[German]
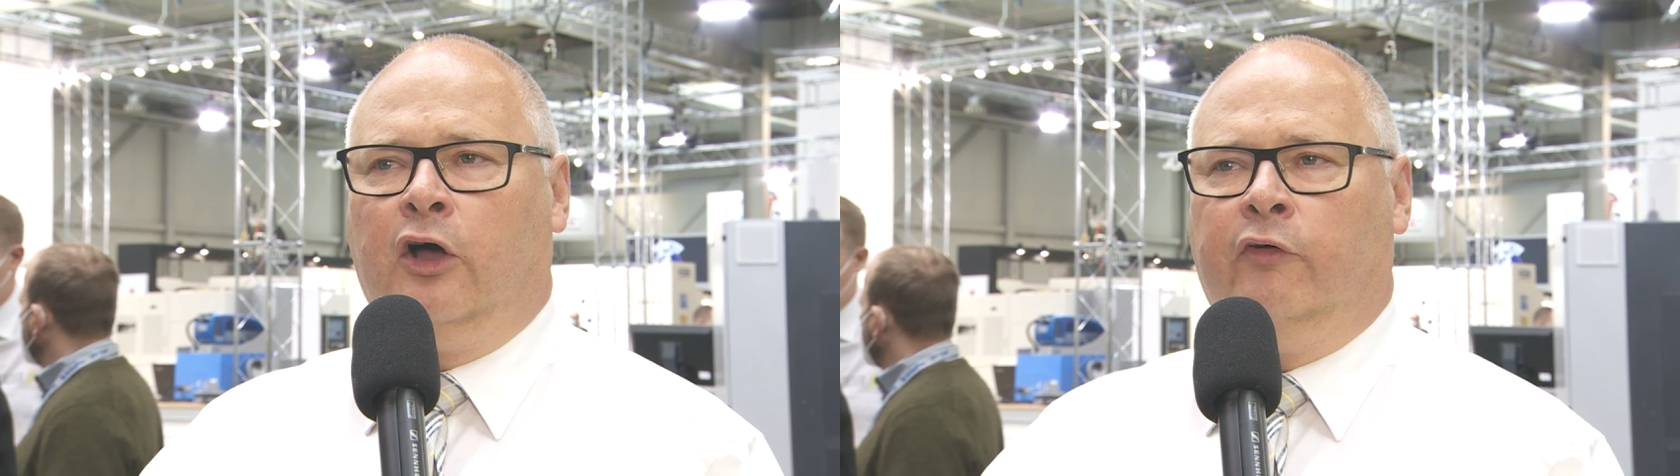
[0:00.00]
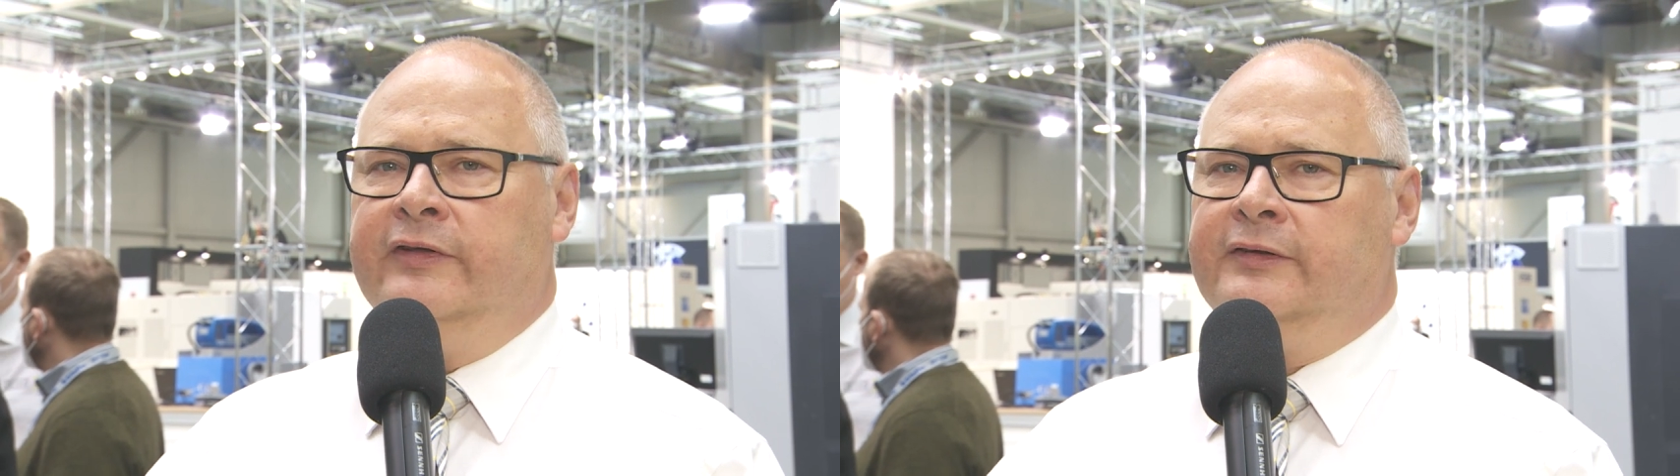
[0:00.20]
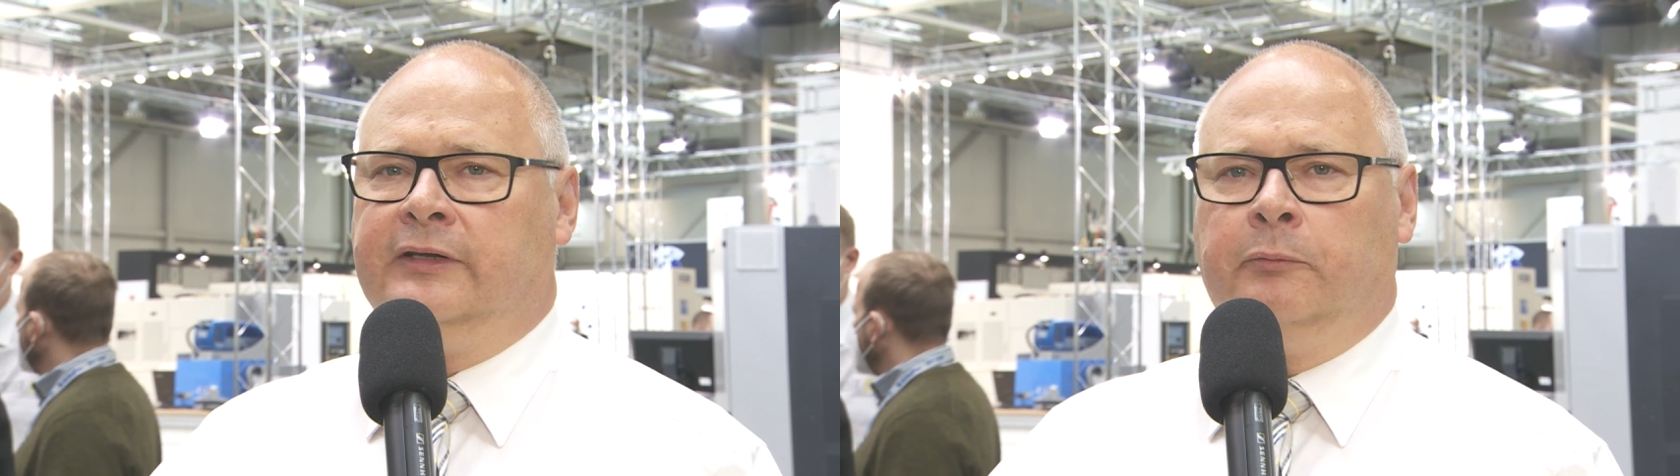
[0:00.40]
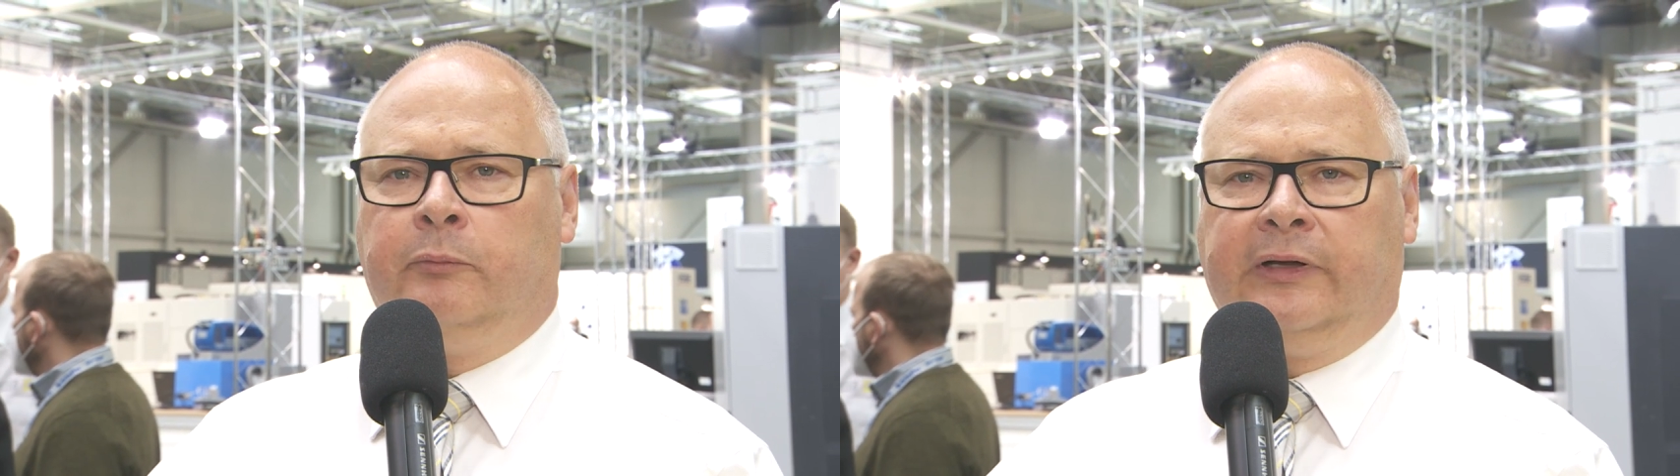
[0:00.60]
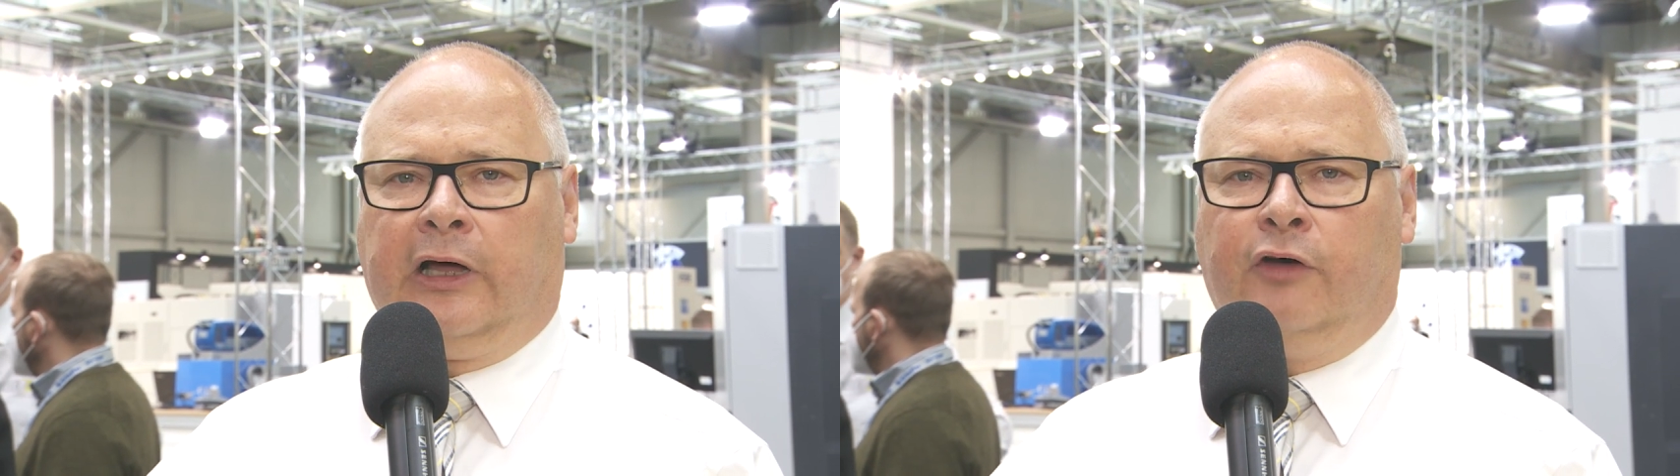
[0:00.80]
Und wenn Sie den
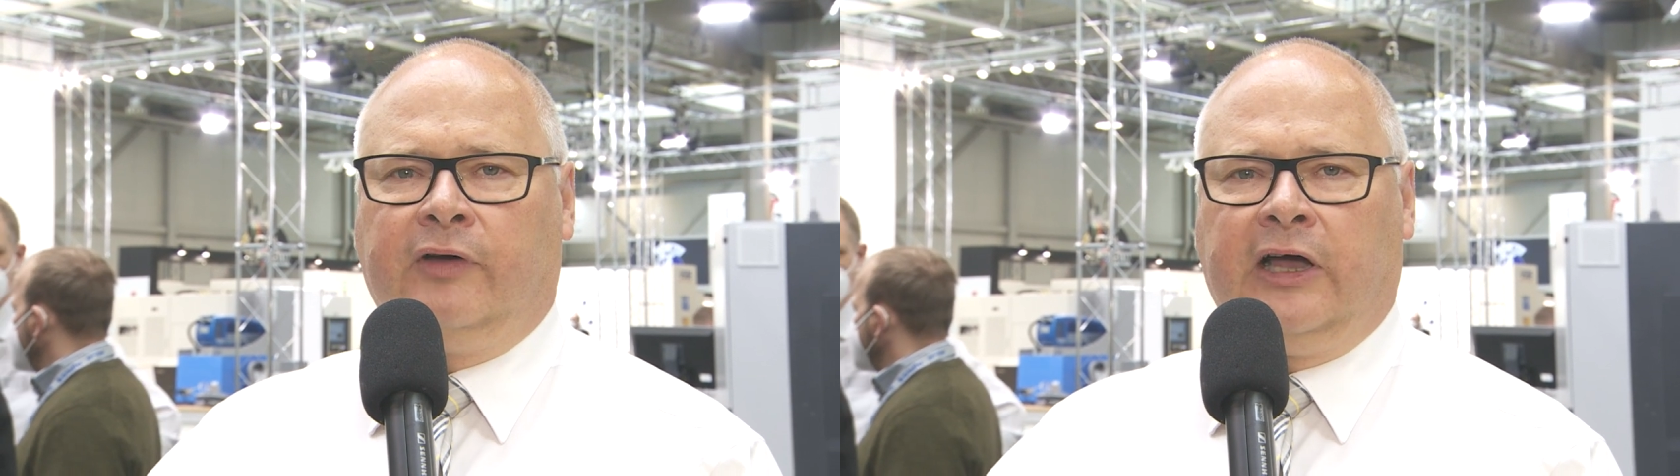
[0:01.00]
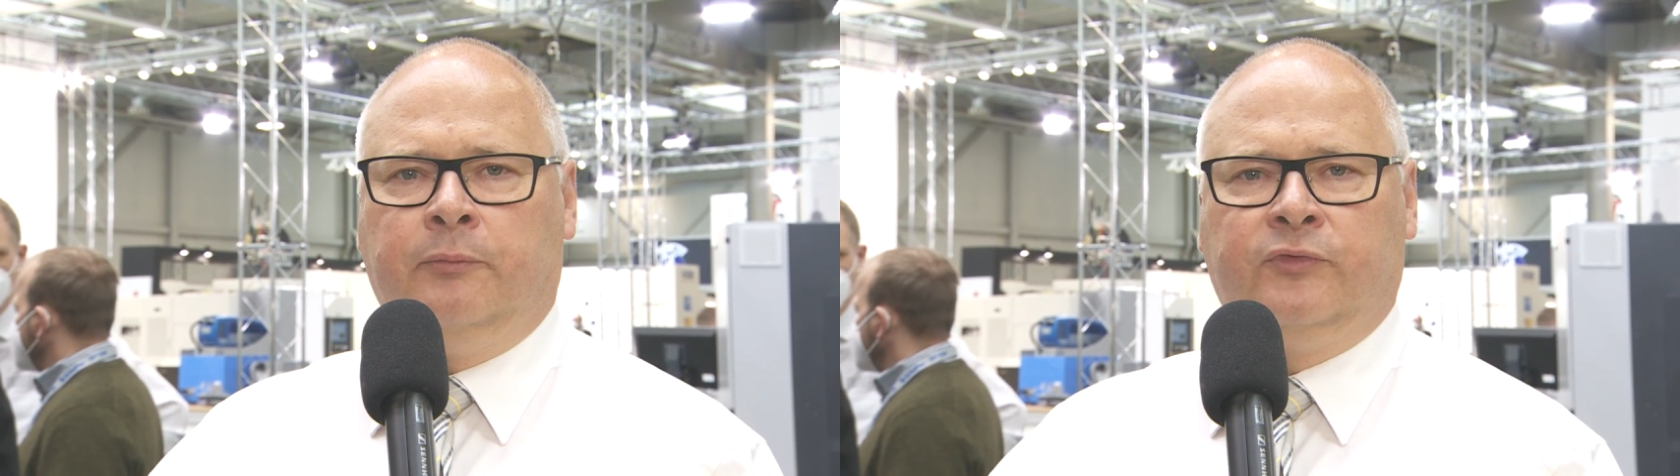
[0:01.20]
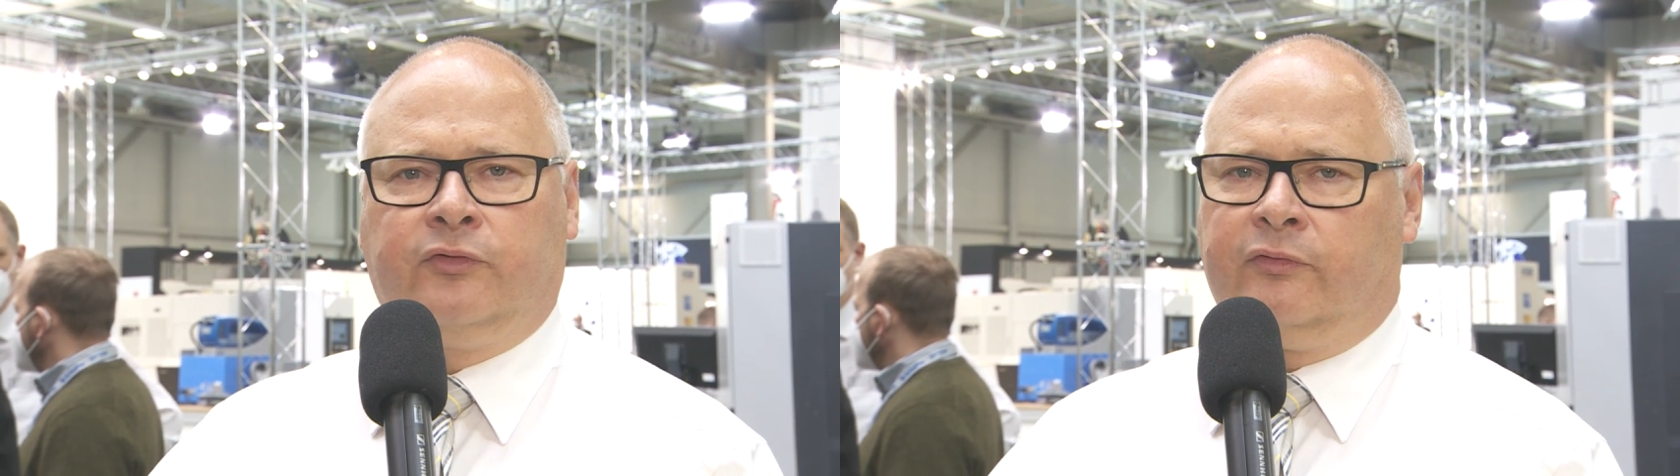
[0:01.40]
Bedarf haben,